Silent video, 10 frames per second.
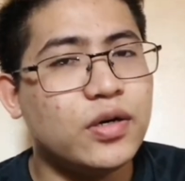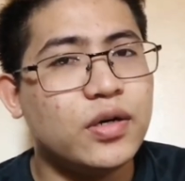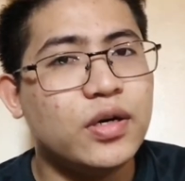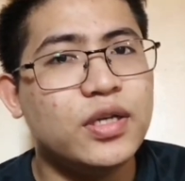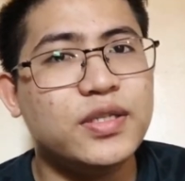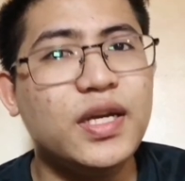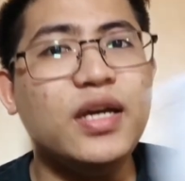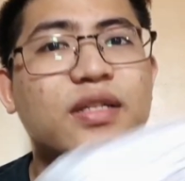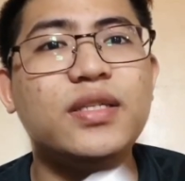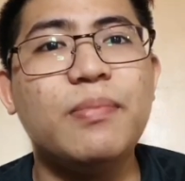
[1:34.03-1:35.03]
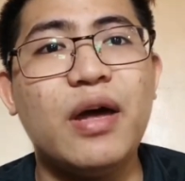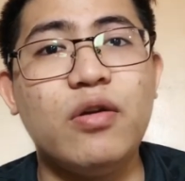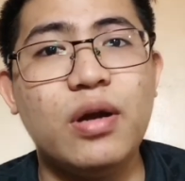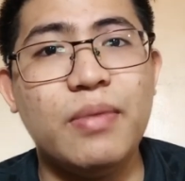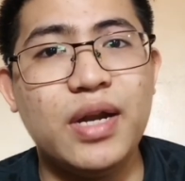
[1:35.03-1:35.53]
Since
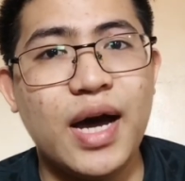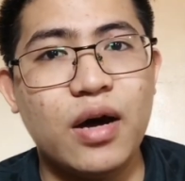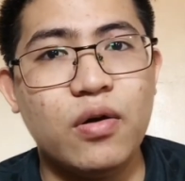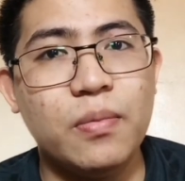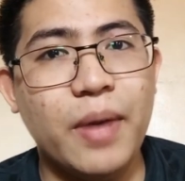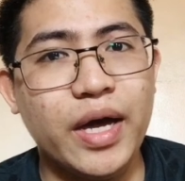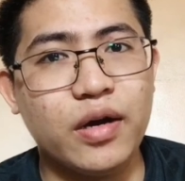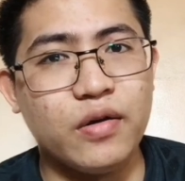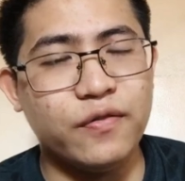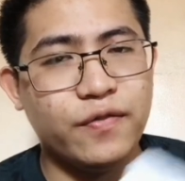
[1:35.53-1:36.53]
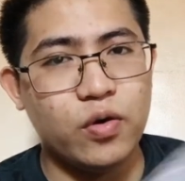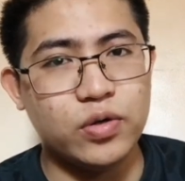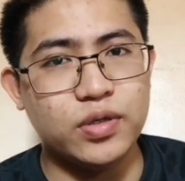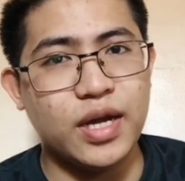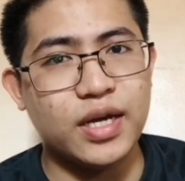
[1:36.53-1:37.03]
meron naman na akong
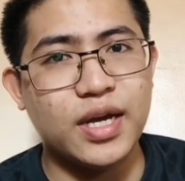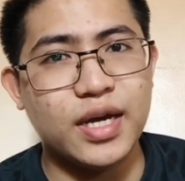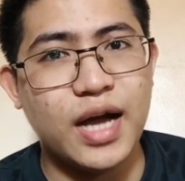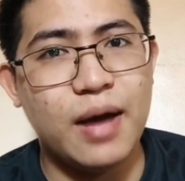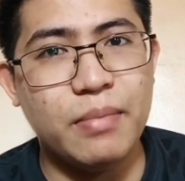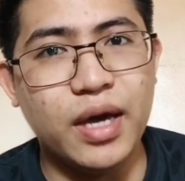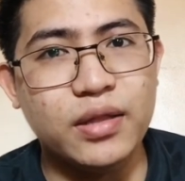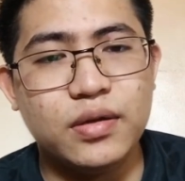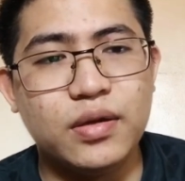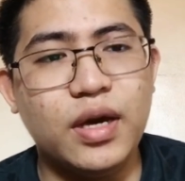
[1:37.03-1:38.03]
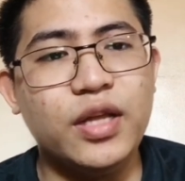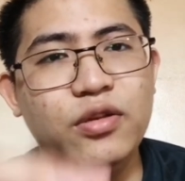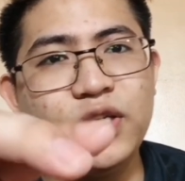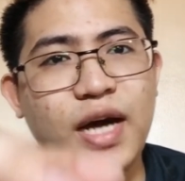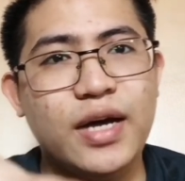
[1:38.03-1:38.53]
microphone na ginagamit, ito
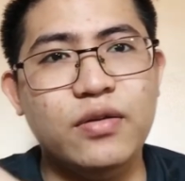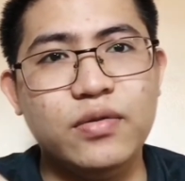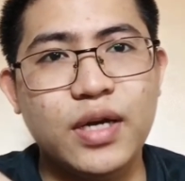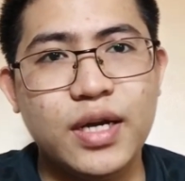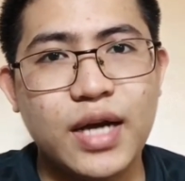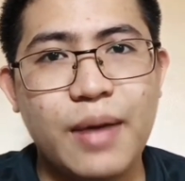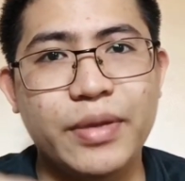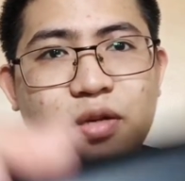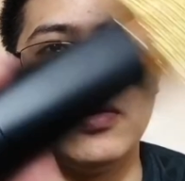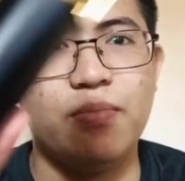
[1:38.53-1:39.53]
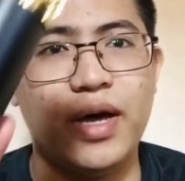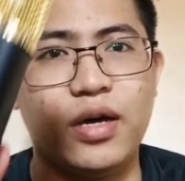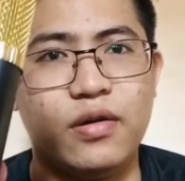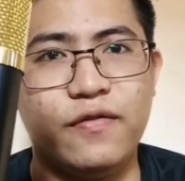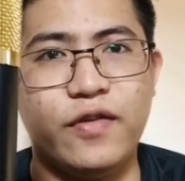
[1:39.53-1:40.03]
siya yung ginagamit kong
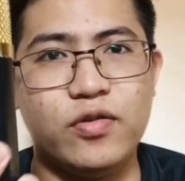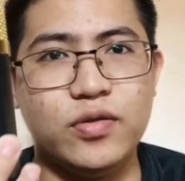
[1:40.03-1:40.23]
microphone.